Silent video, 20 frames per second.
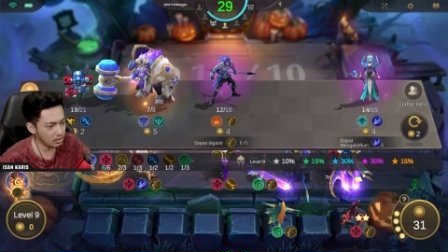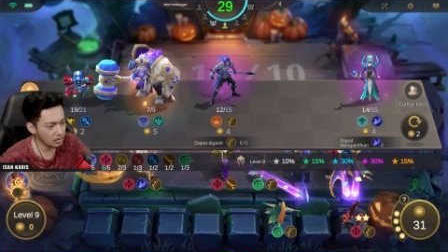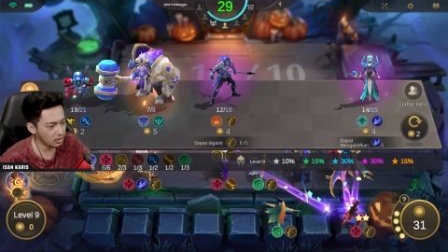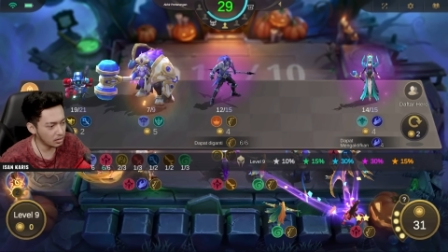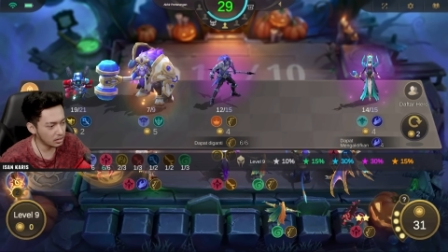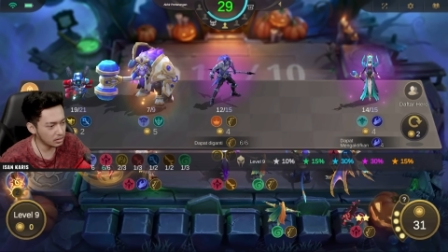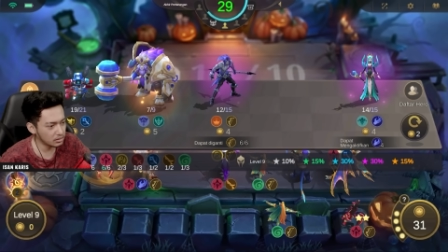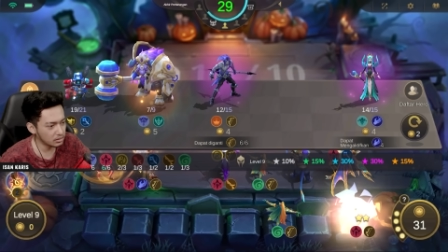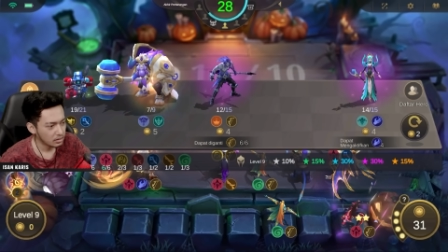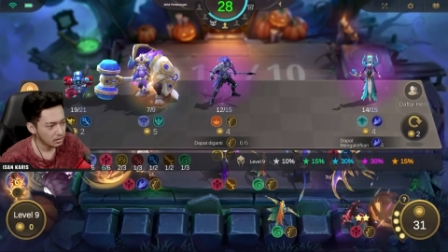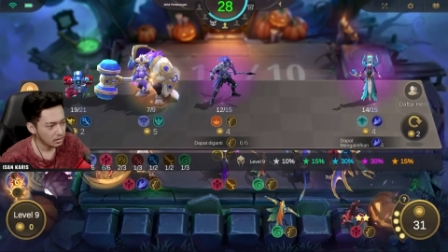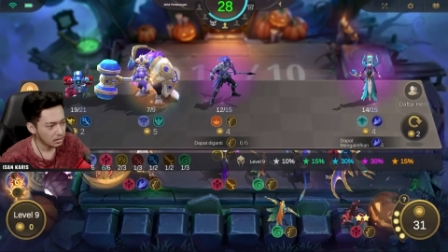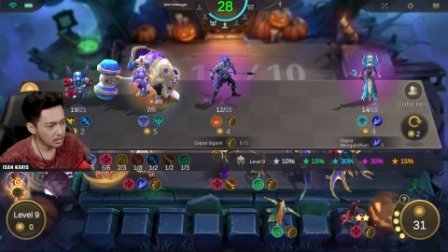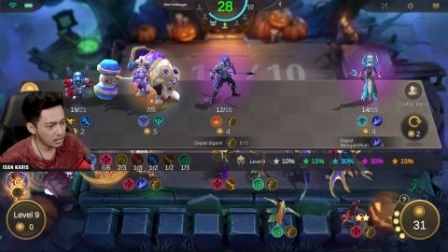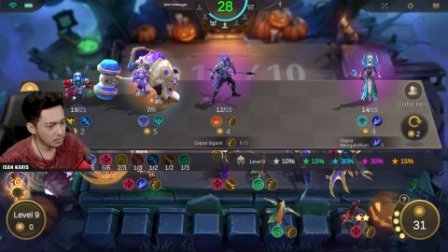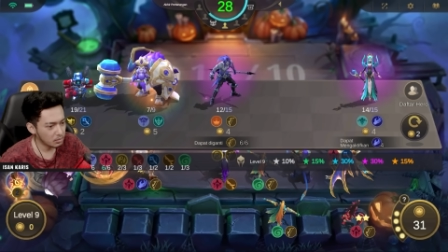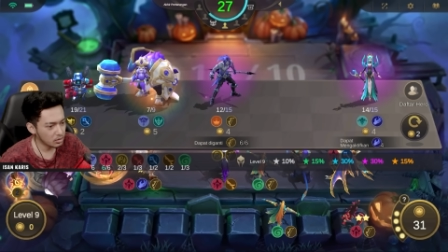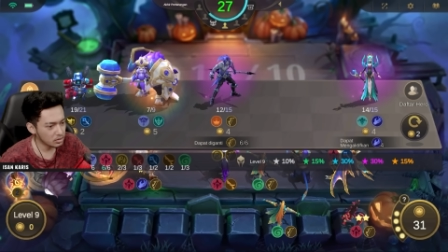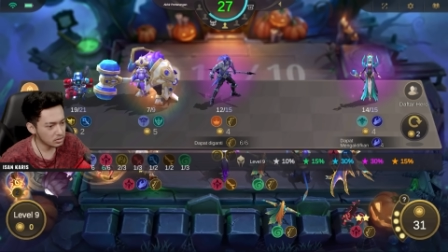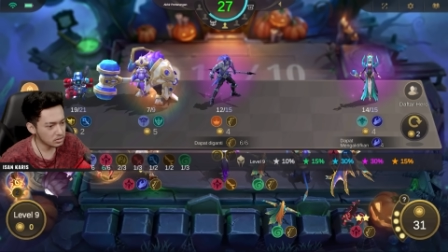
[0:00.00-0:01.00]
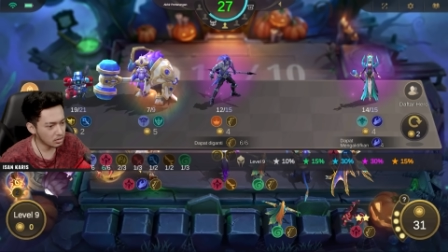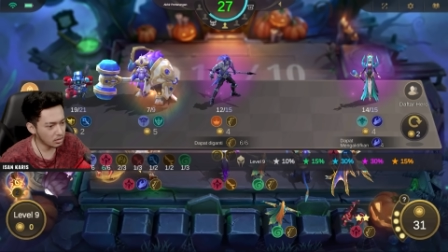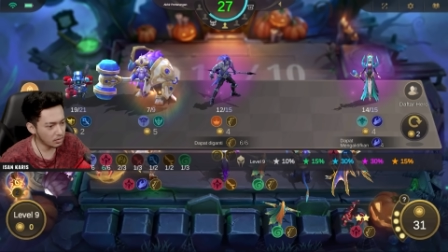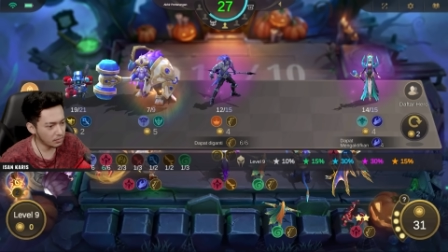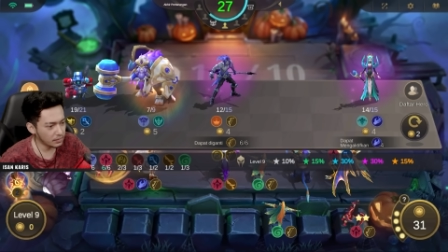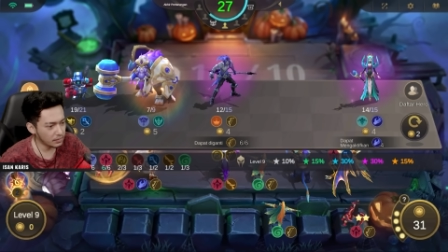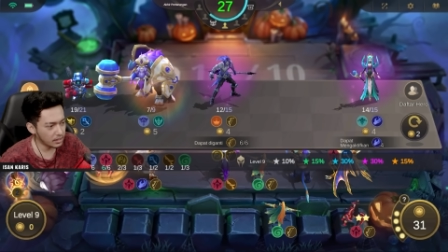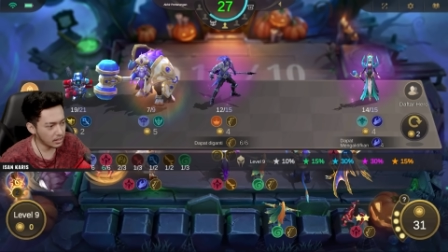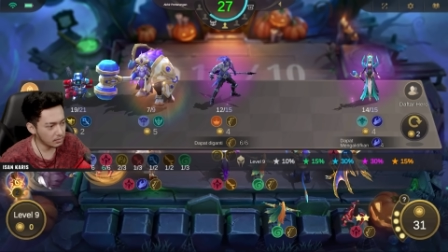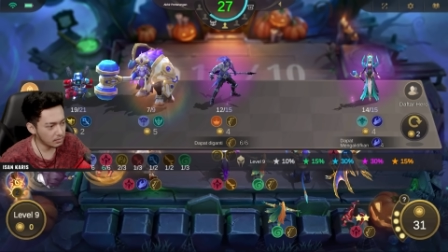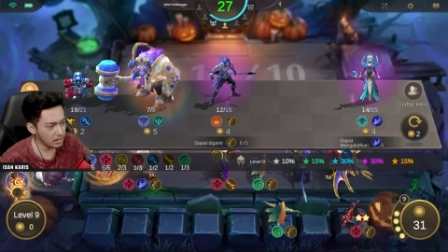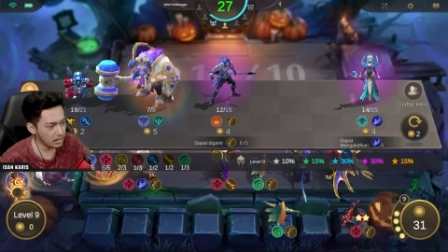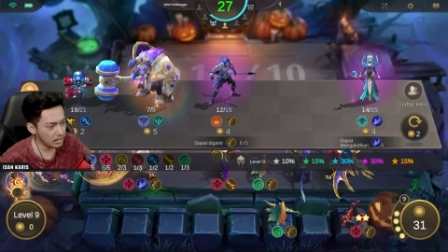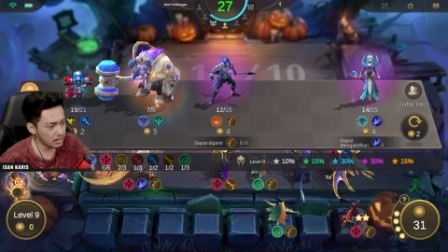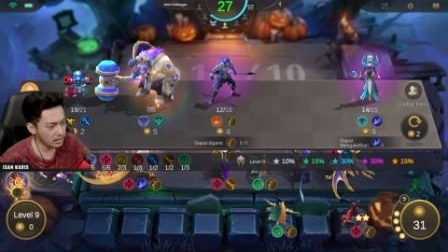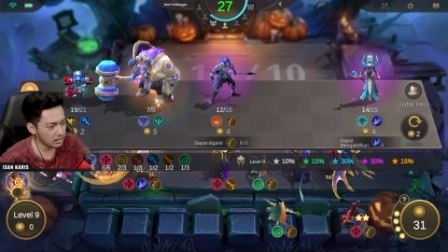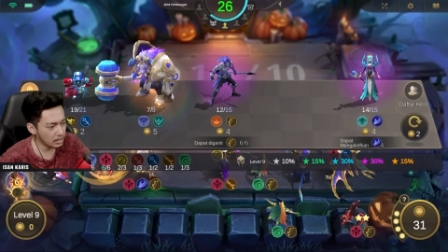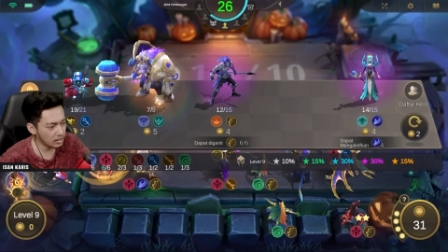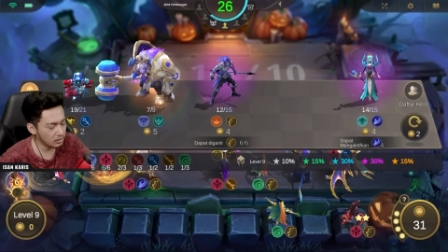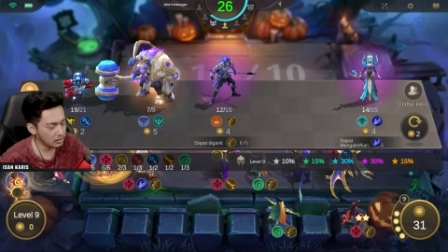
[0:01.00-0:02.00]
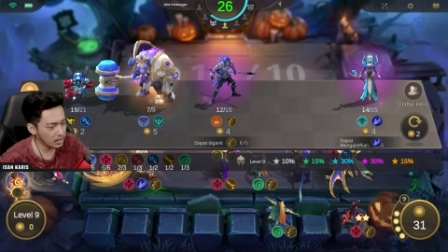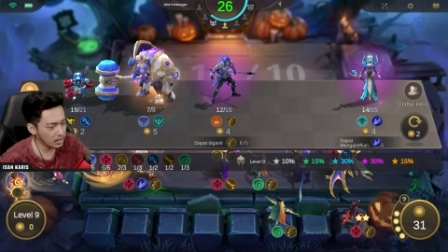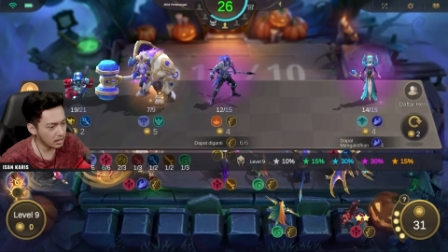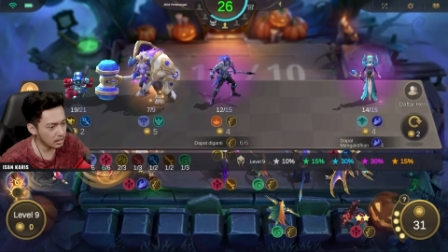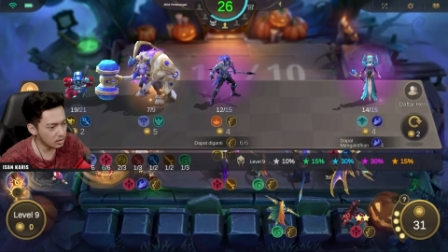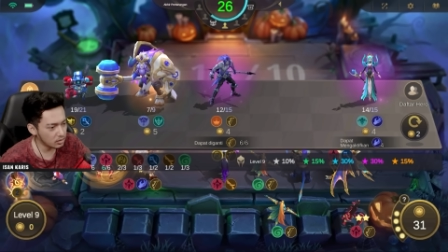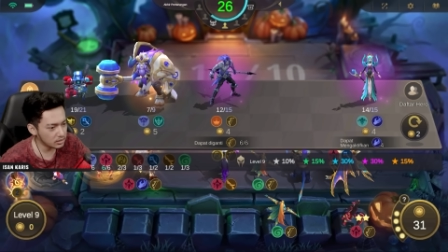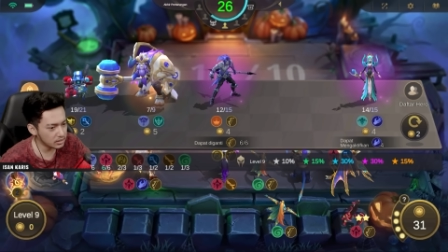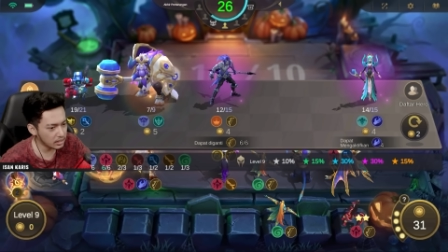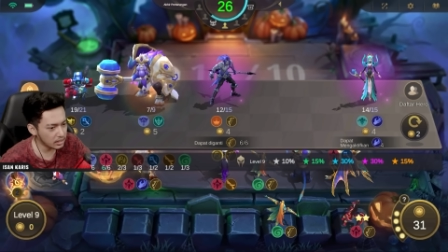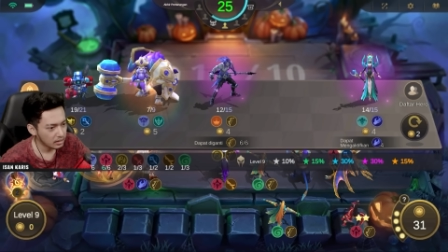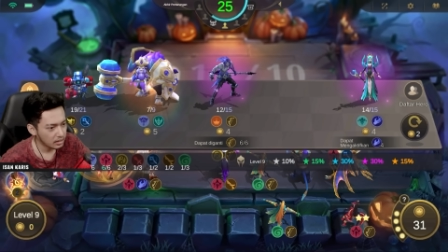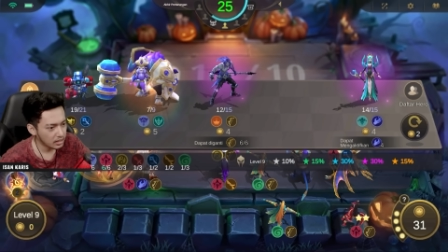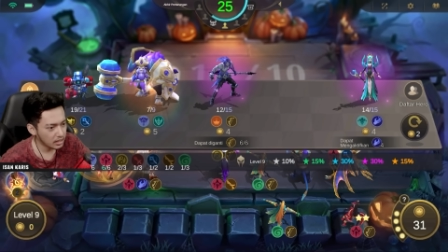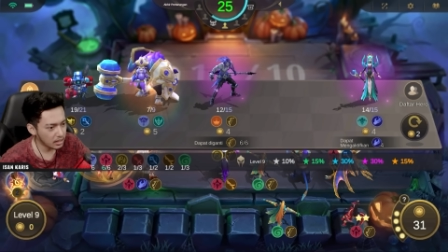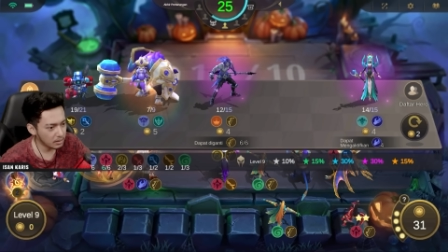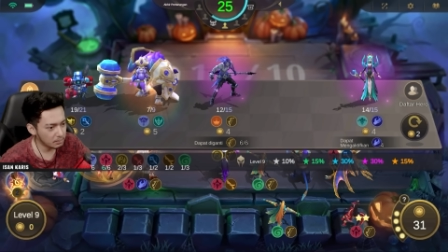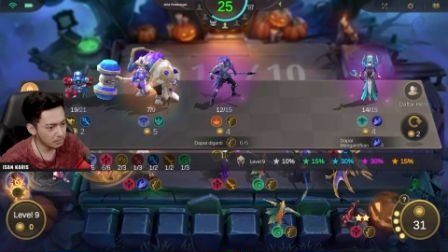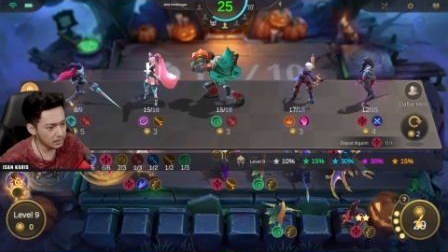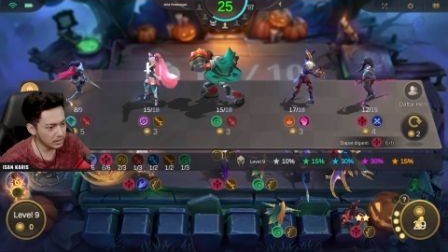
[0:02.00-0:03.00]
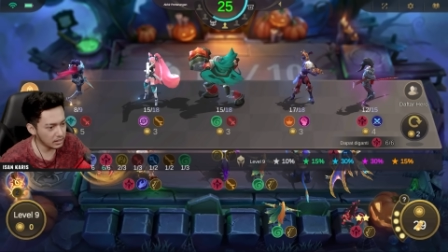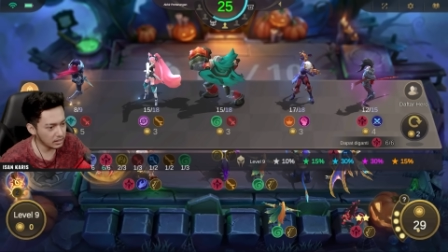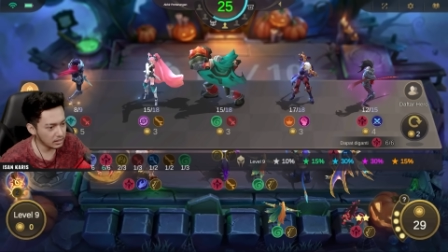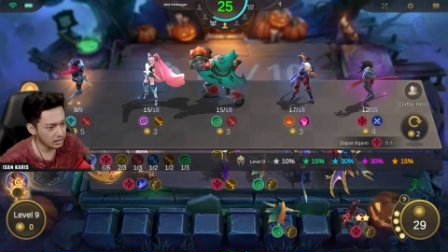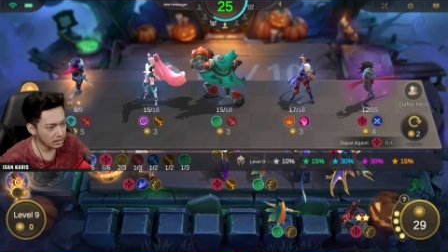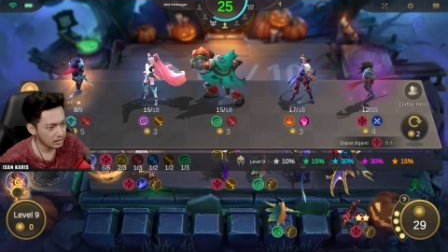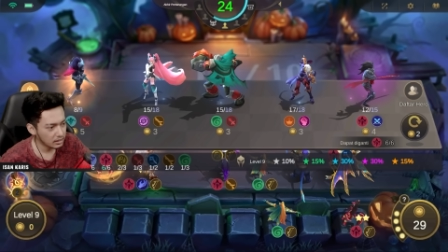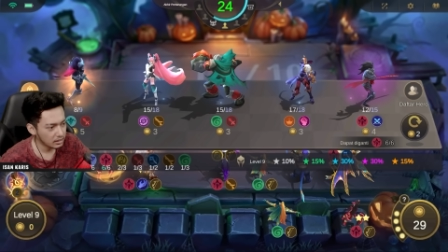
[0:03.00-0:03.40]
nongol tuh Ada Moskov ya kemalan dah Udahlah gak usah Nabi